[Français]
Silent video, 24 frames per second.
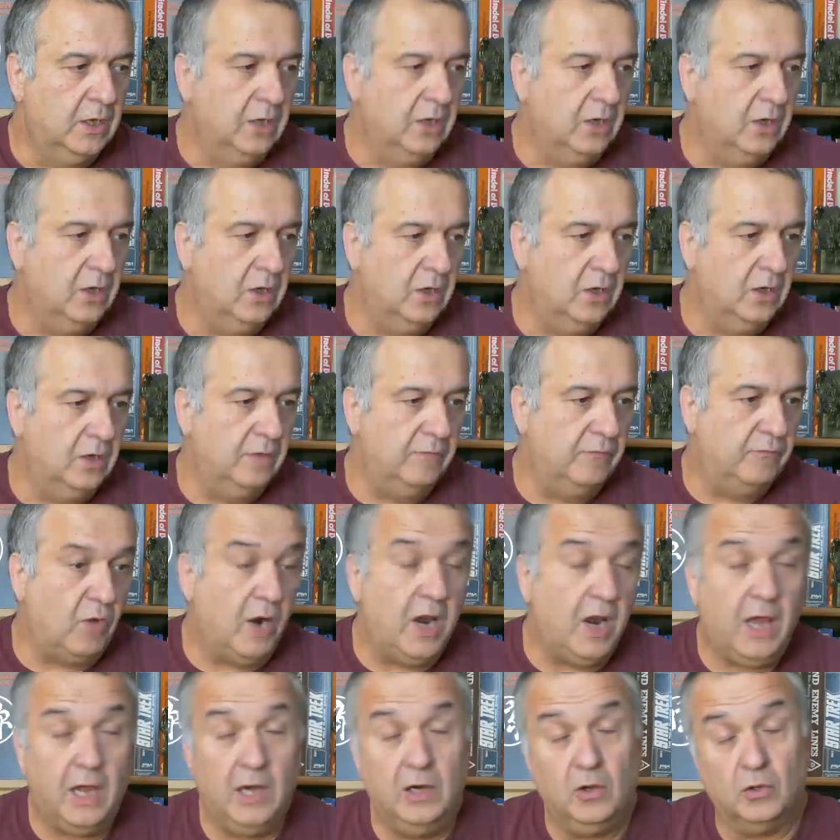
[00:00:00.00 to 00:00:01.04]

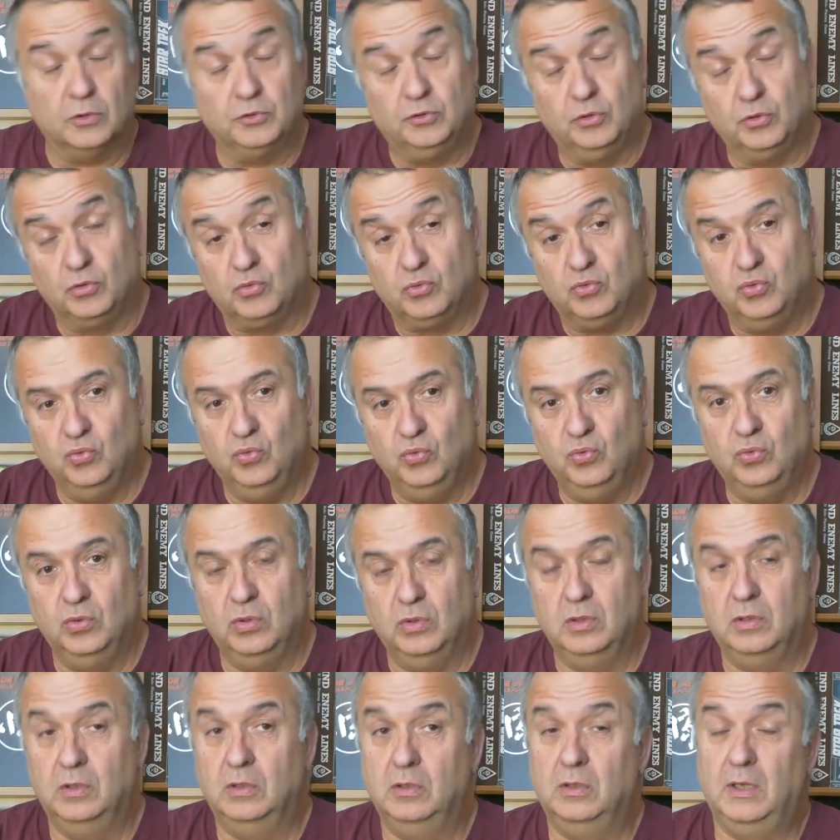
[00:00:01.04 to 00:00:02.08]
voilà, alors du coup,
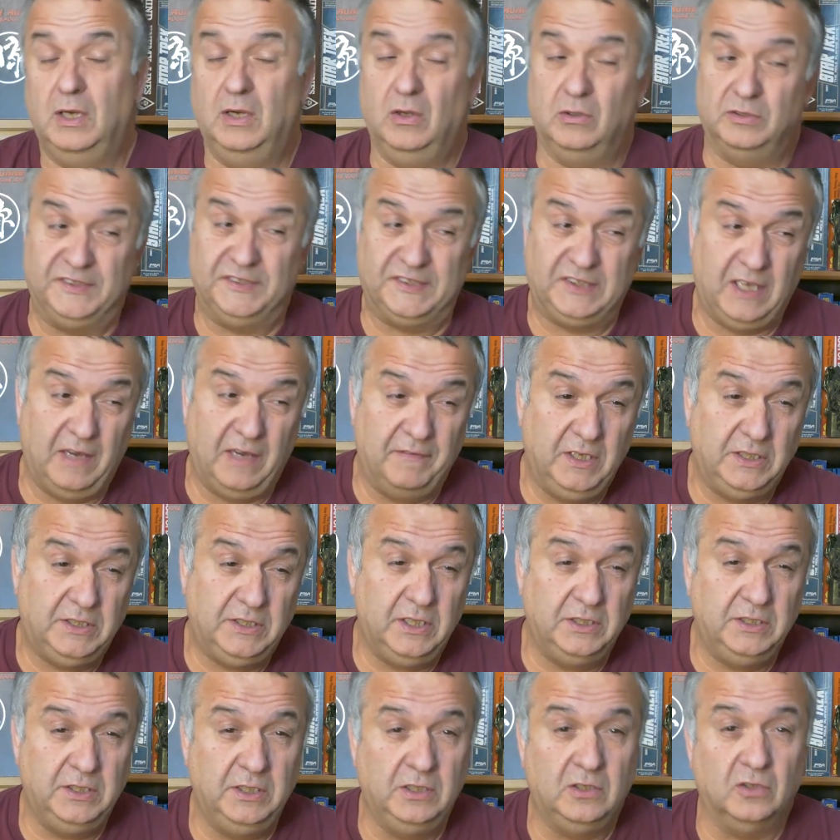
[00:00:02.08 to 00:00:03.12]
alors ce qui avait
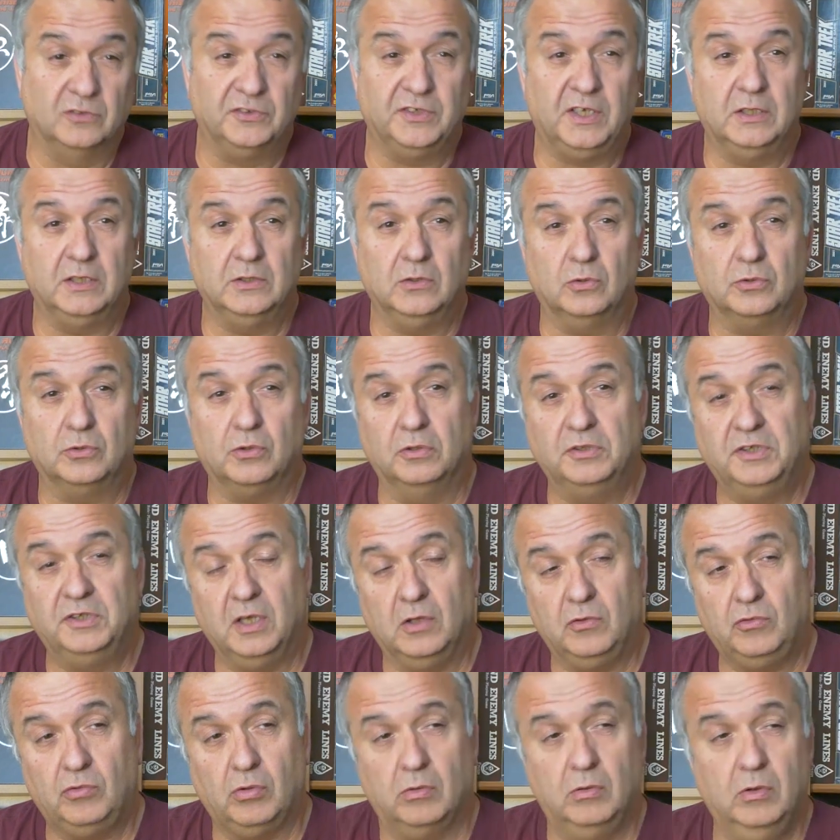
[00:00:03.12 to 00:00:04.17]
été dit dans un
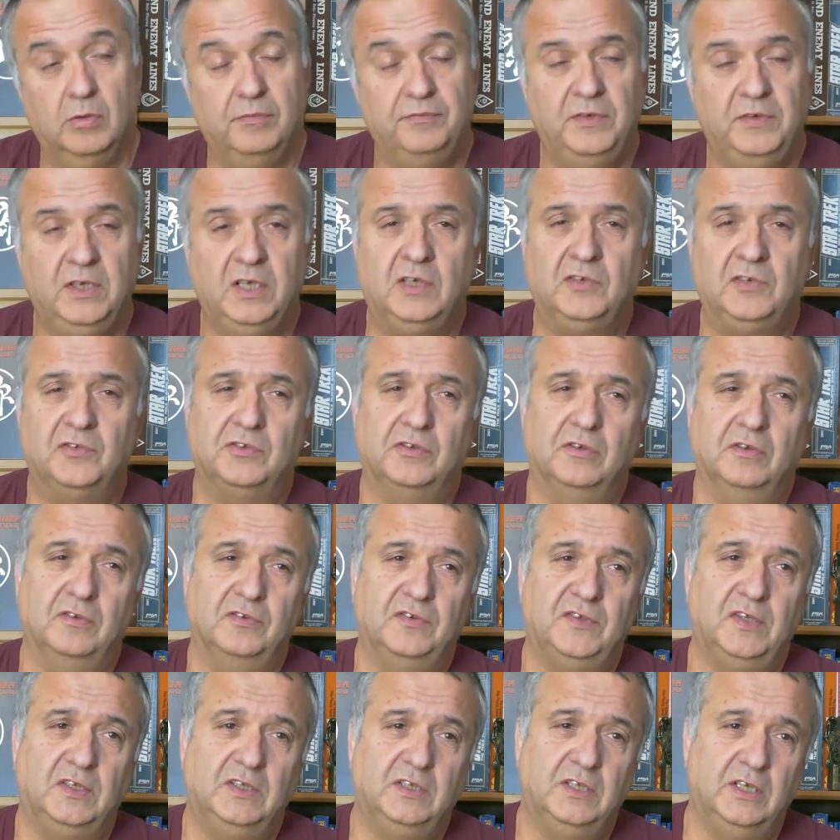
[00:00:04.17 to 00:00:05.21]
entretien sur le fixe,
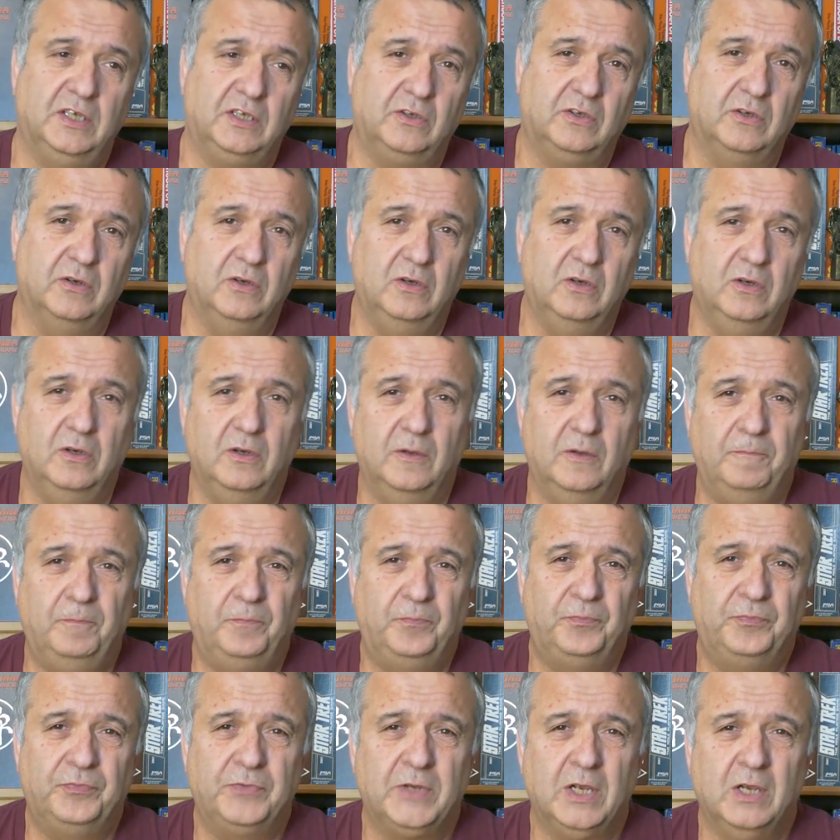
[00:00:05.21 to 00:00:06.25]
c'était que
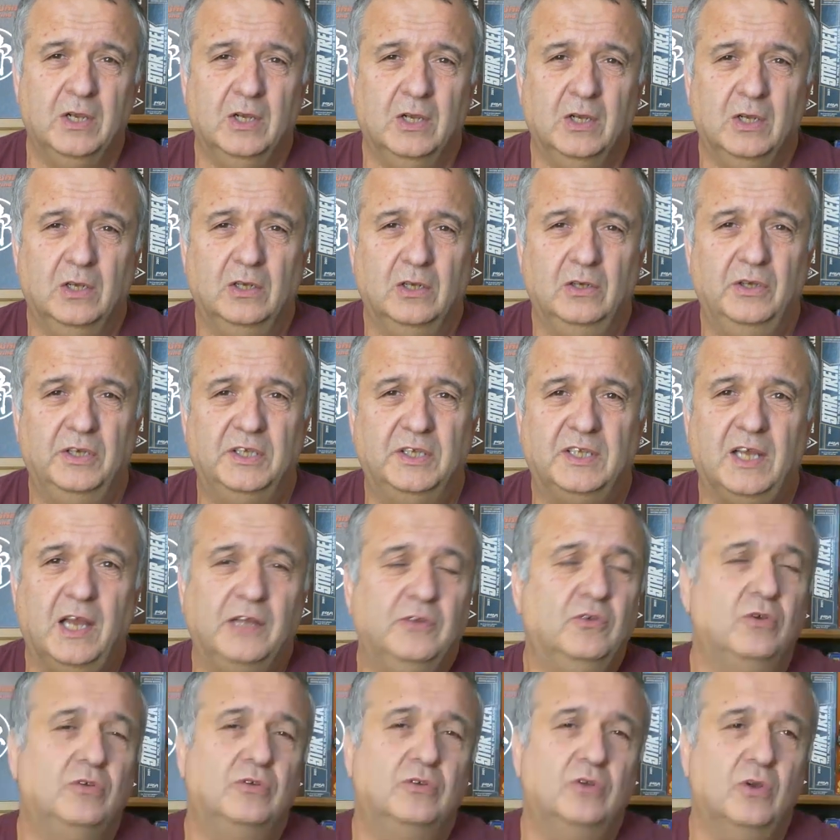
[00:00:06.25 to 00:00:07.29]
les
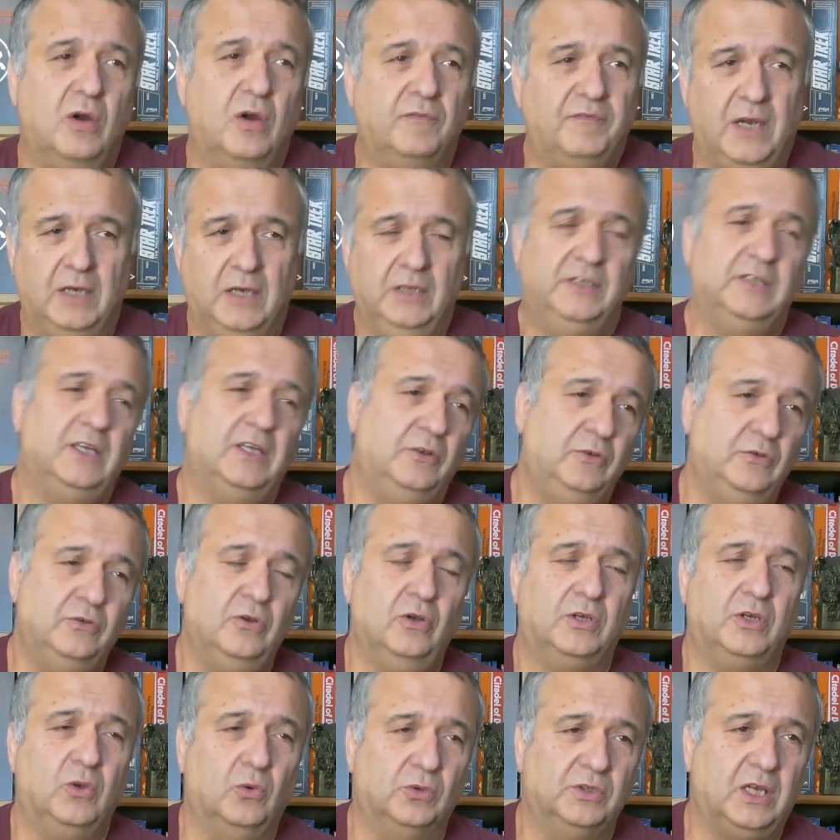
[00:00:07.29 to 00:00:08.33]
traducteurs, enfin les traducteurs
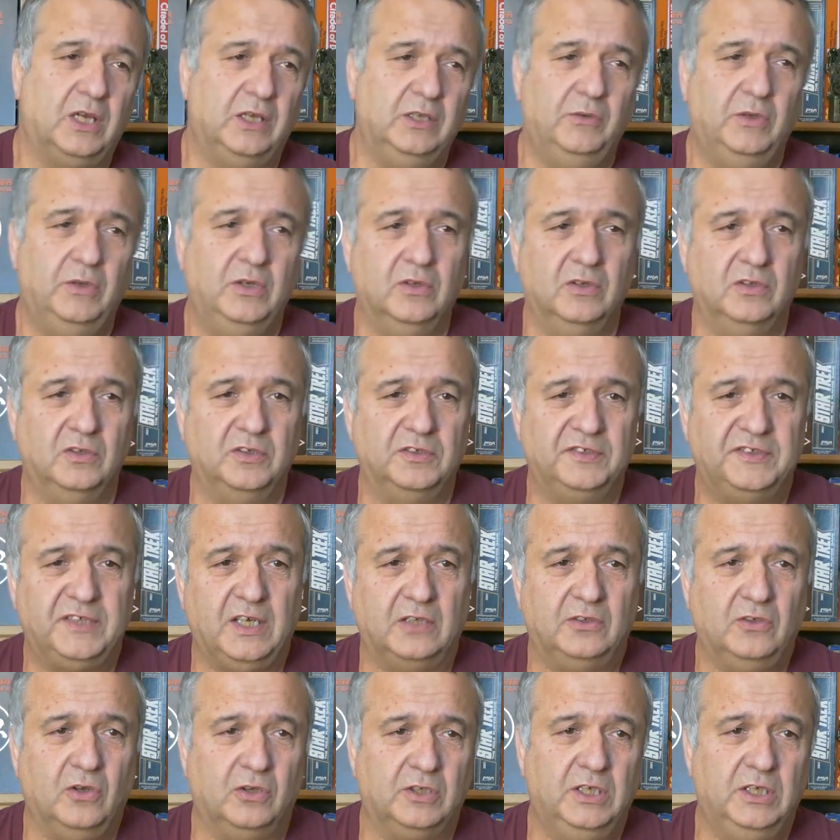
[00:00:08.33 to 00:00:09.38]
qui ont traduit le
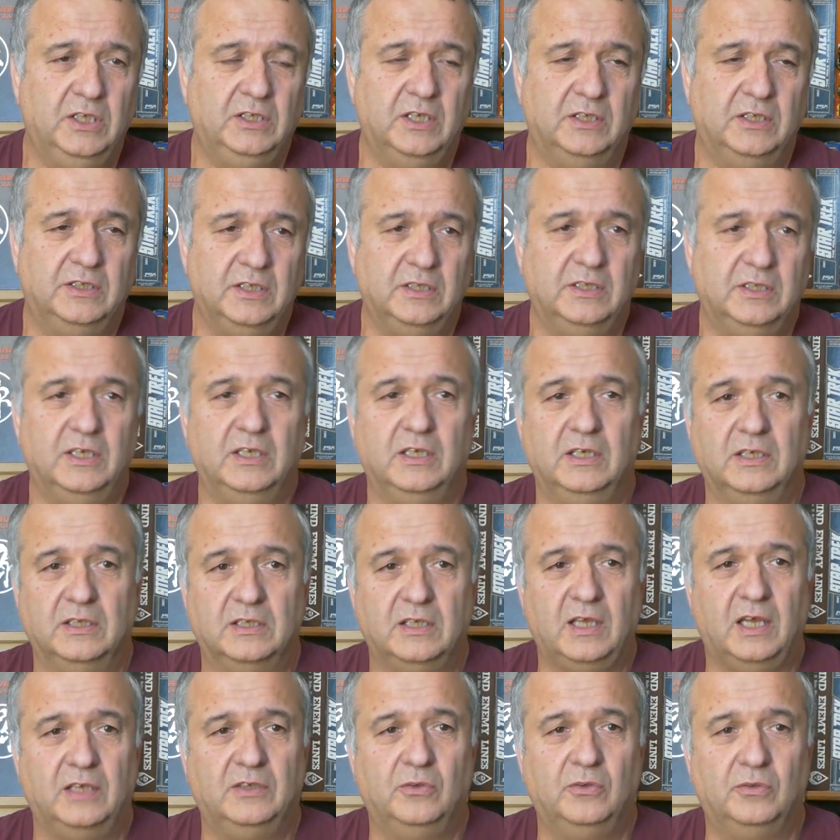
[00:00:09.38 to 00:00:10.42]
Starter Kit étaient des
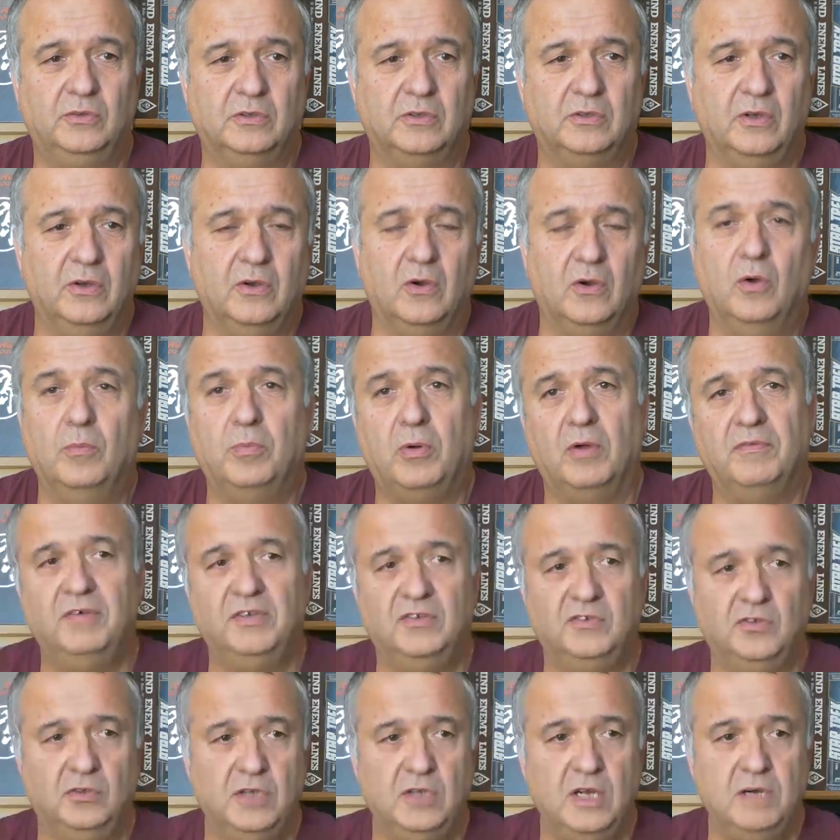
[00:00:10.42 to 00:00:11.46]
traducteurs
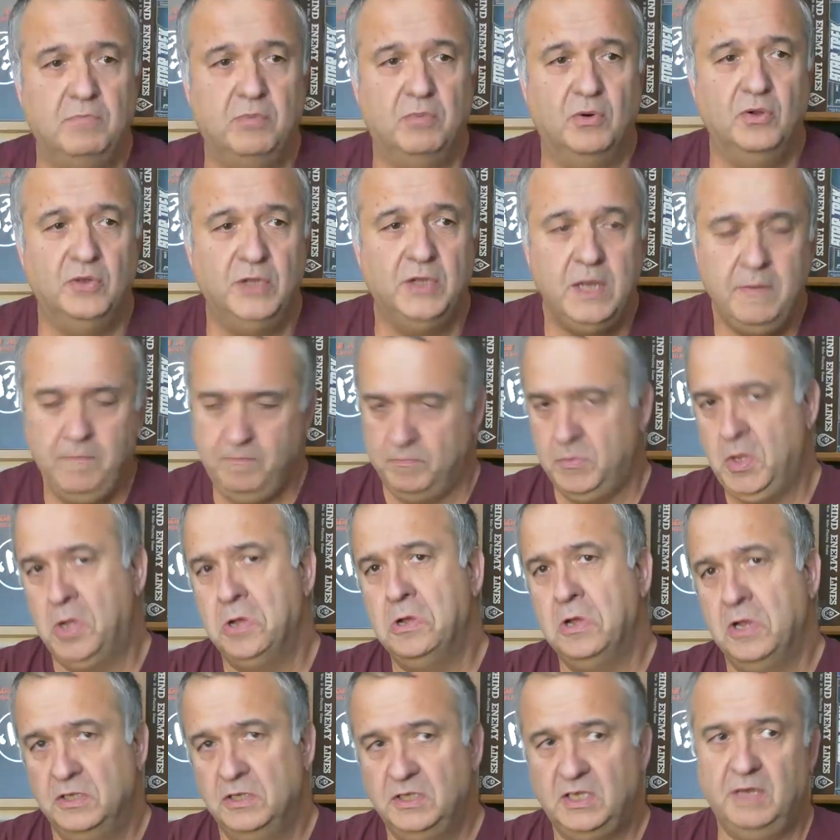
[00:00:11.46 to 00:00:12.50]
professionnels polonais,
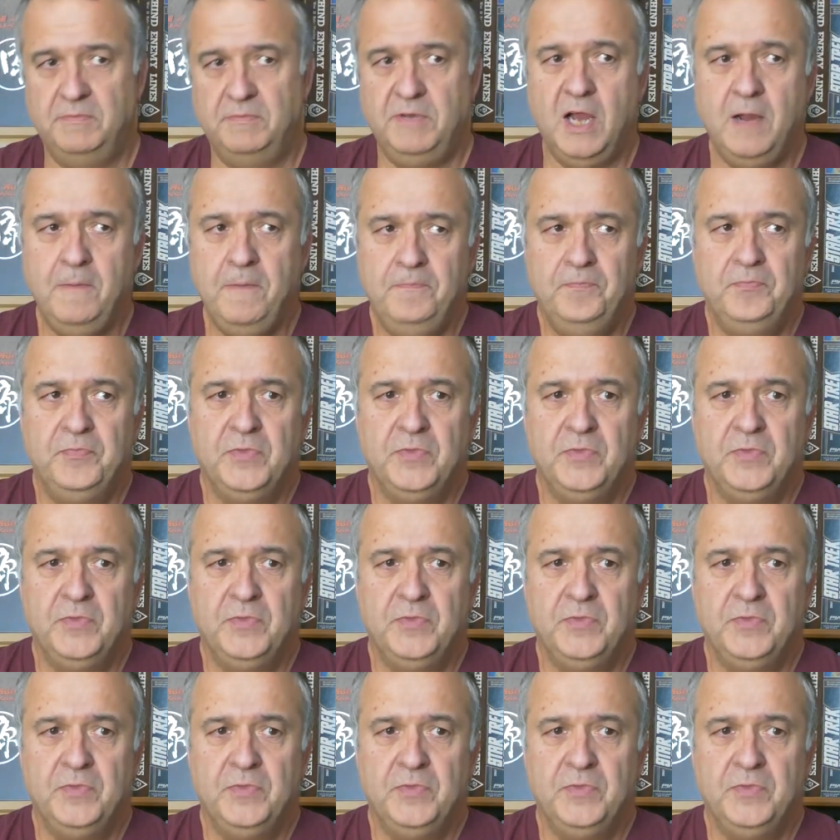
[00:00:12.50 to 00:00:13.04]
très bien.